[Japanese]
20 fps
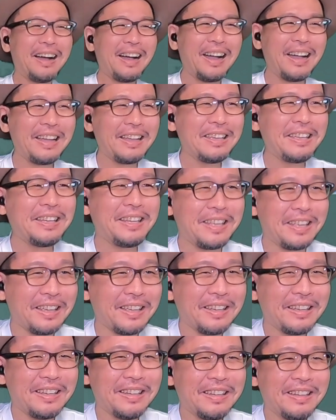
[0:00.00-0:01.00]
アイリ。
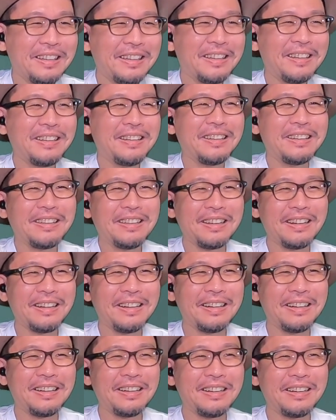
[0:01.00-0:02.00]
い
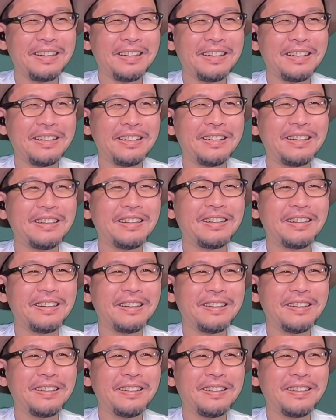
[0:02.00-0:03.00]

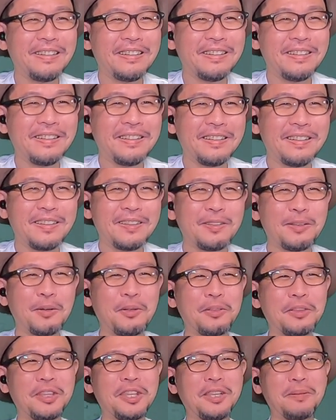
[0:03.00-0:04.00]
やー。
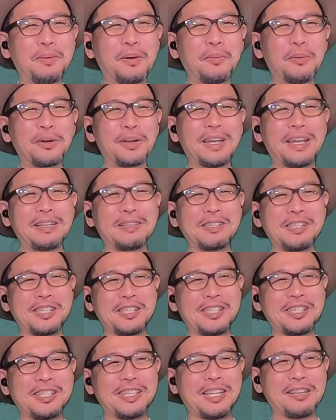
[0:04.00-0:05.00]
呼んでももらえる
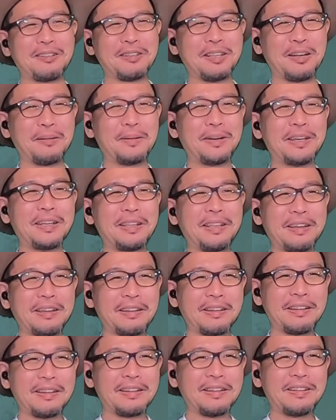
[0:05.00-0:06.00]
し、下の名前
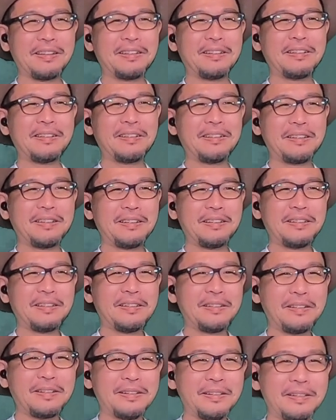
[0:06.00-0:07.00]
で。
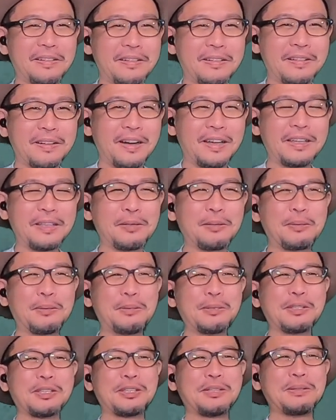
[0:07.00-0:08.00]
うん。綾野
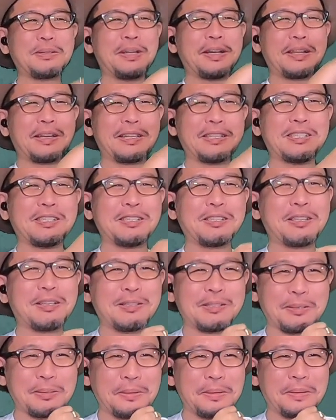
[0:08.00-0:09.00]
浩二くんのあれがついて
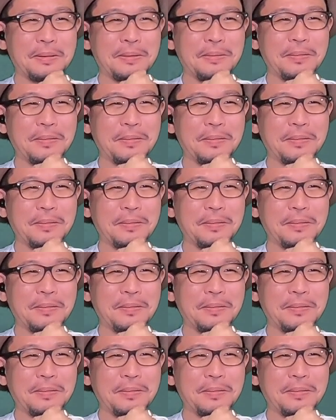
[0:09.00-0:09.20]
るぞ。